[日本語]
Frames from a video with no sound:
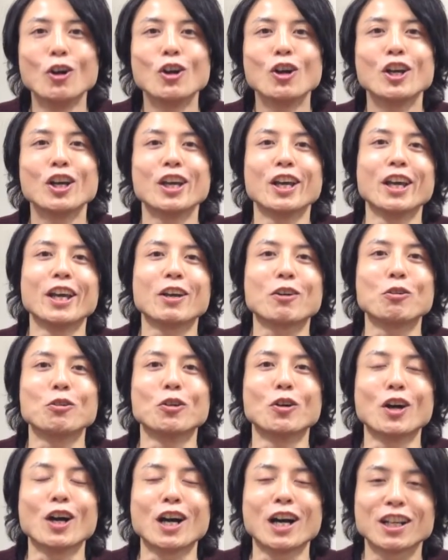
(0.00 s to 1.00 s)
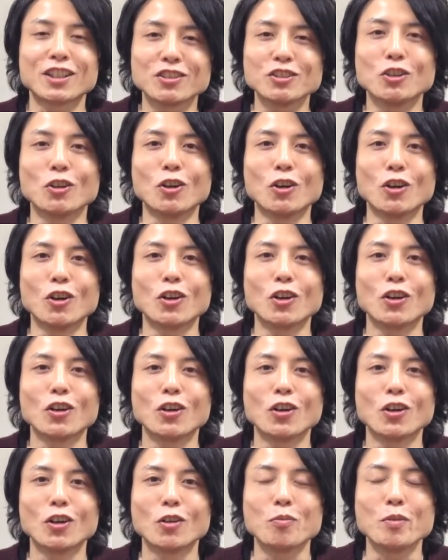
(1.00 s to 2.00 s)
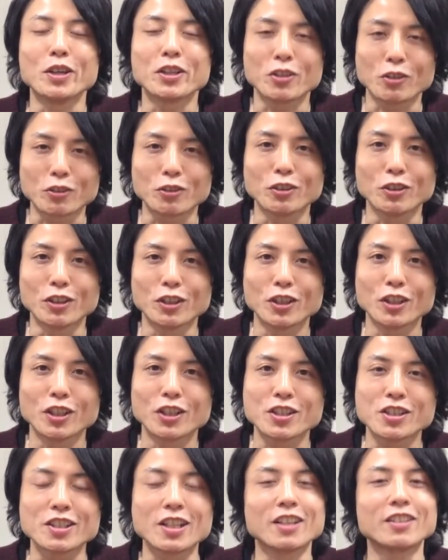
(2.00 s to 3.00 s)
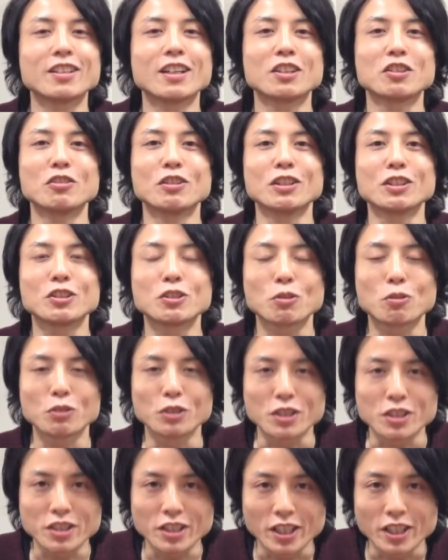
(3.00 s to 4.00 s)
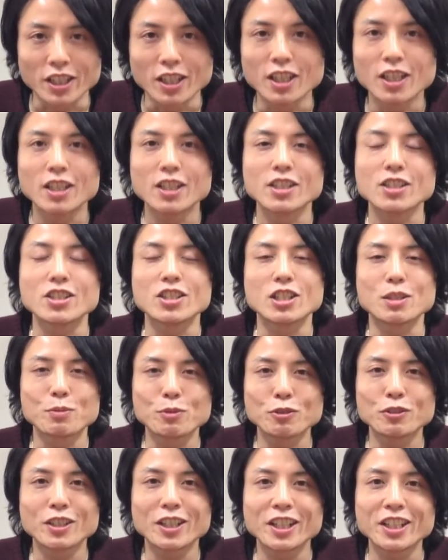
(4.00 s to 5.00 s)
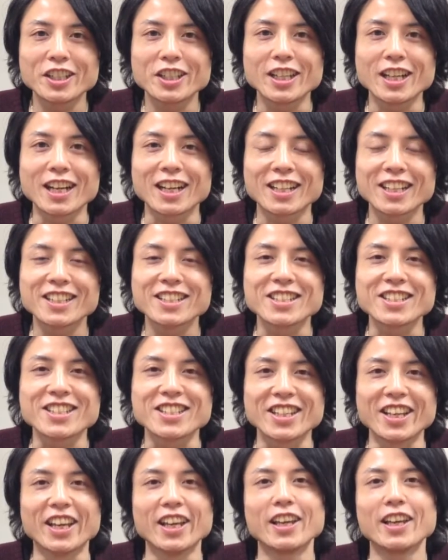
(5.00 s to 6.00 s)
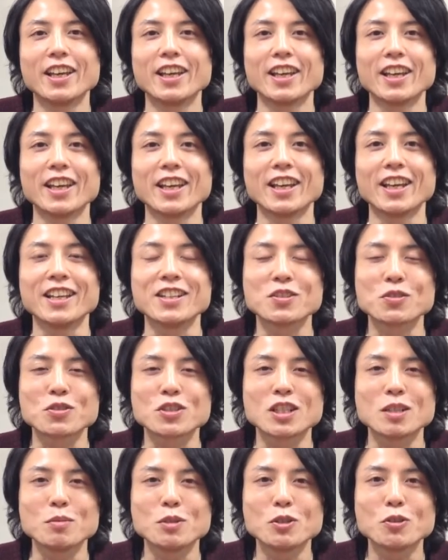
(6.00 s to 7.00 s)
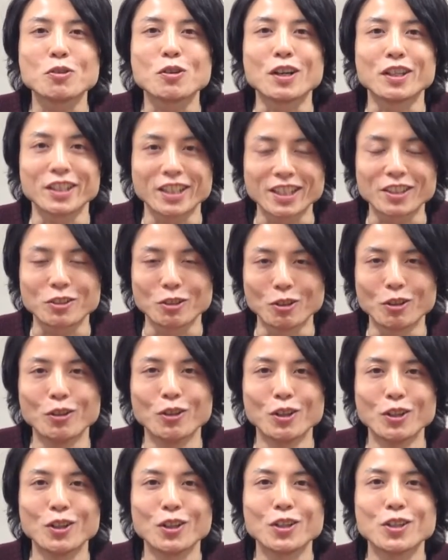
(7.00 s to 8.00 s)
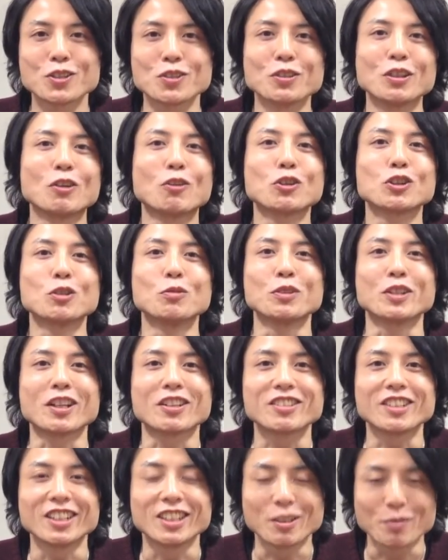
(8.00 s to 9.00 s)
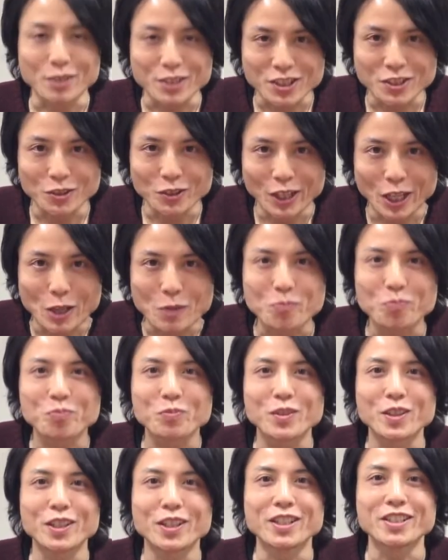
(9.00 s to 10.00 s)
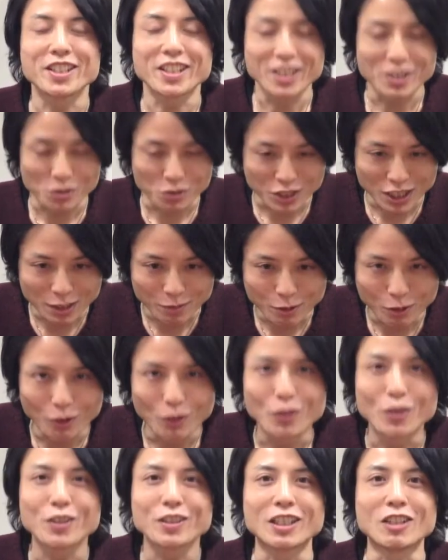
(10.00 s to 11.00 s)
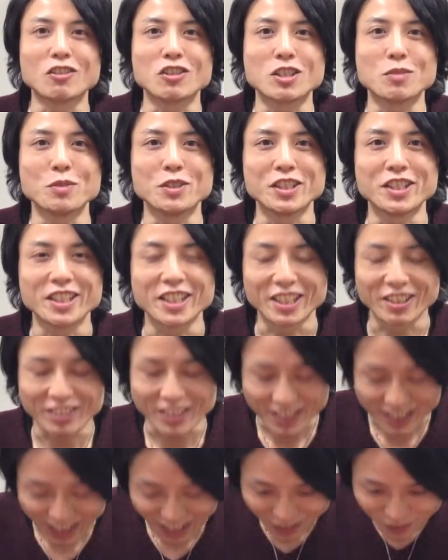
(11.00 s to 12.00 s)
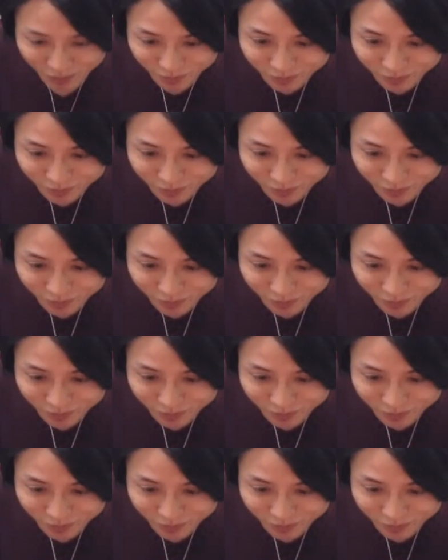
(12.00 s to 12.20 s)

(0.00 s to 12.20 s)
う、えー、この春の名曲スタンダードの一曲をですね自分なりにアレンジして演奏してみようかなとそんなことも企んでますのでぜひそちらも楽しみにしていてください